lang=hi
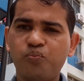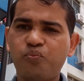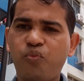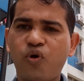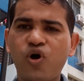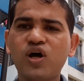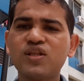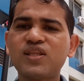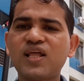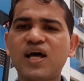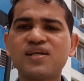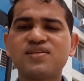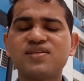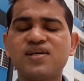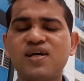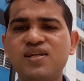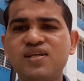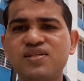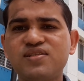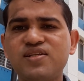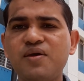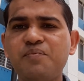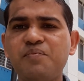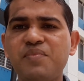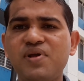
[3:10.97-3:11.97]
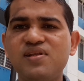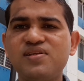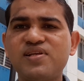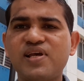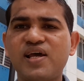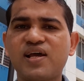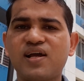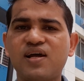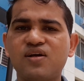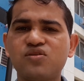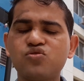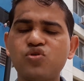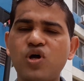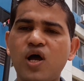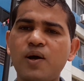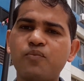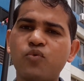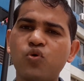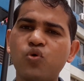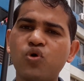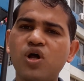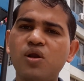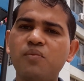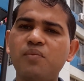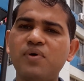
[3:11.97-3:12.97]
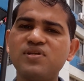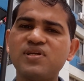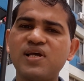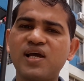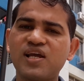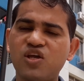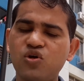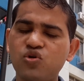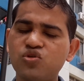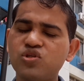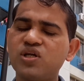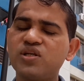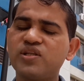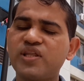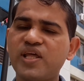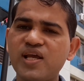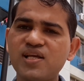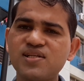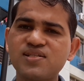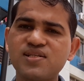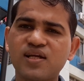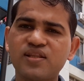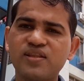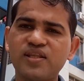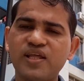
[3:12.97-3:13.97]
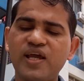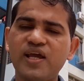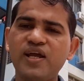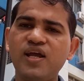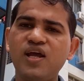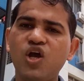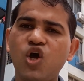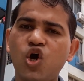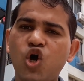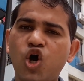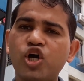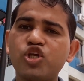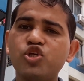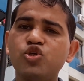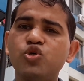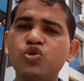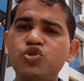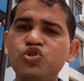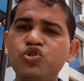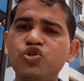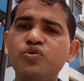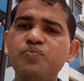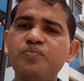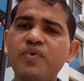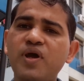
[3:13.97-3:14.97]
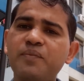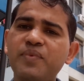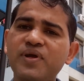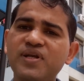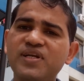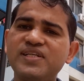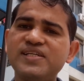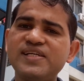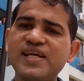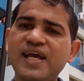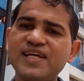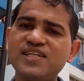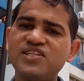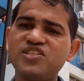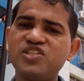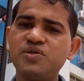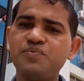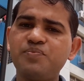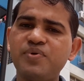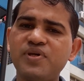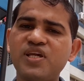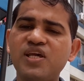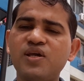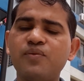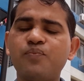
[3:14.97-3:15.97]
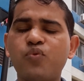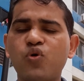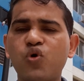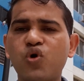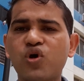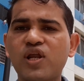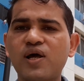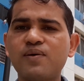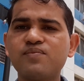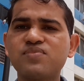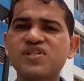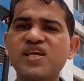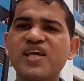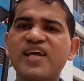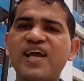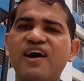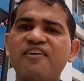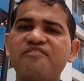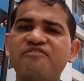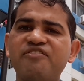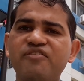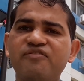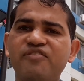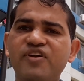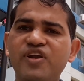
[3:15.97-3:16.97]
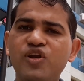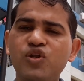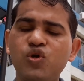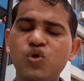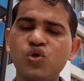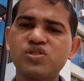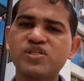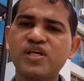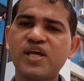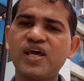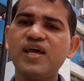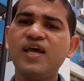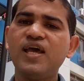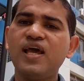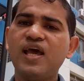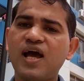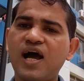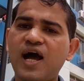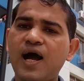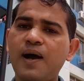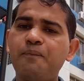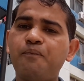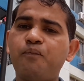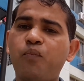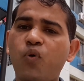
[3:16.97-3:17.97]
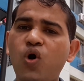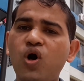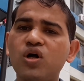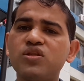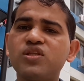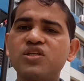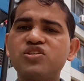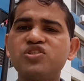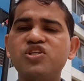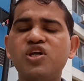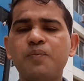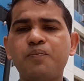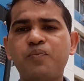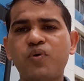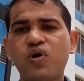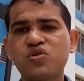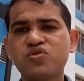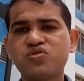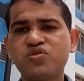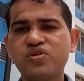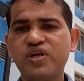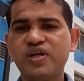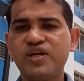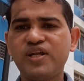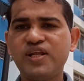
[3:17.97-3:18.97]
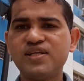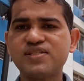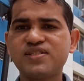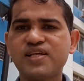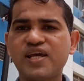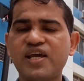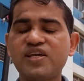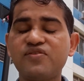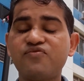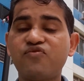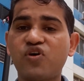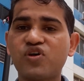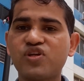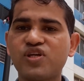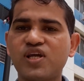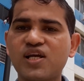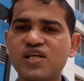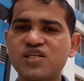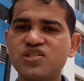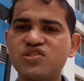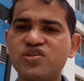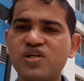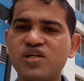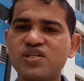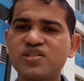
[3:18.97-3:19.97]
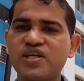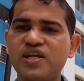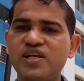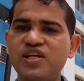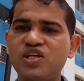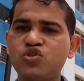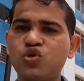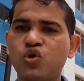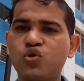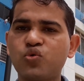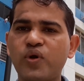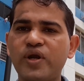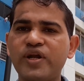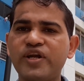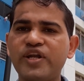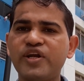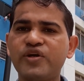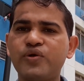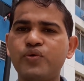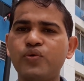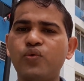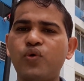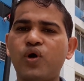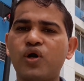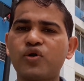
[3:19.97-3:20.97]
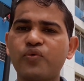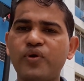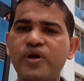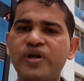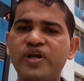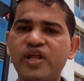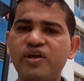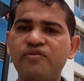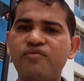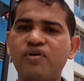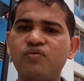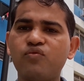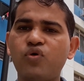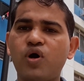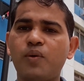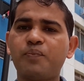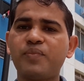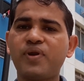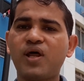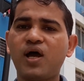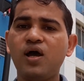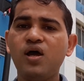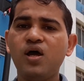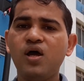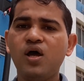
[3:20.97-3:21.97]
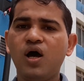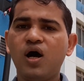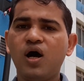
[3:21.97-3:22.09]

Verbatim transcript: बहुत आसानी से मिल जाएगा सो आप गूगल में जाके उधर देख सकते हैं और यूट्यूब में भी टी आई टी पी की प्रोग्राम्स की काफ़ी वीडियोज़ हैं आप बहुत अच्छी अपॉर्चुनिटीज़ है फॉर यंगस्टर्स के लिए जो ट्वेंटी और ट्वेंटी वो अपना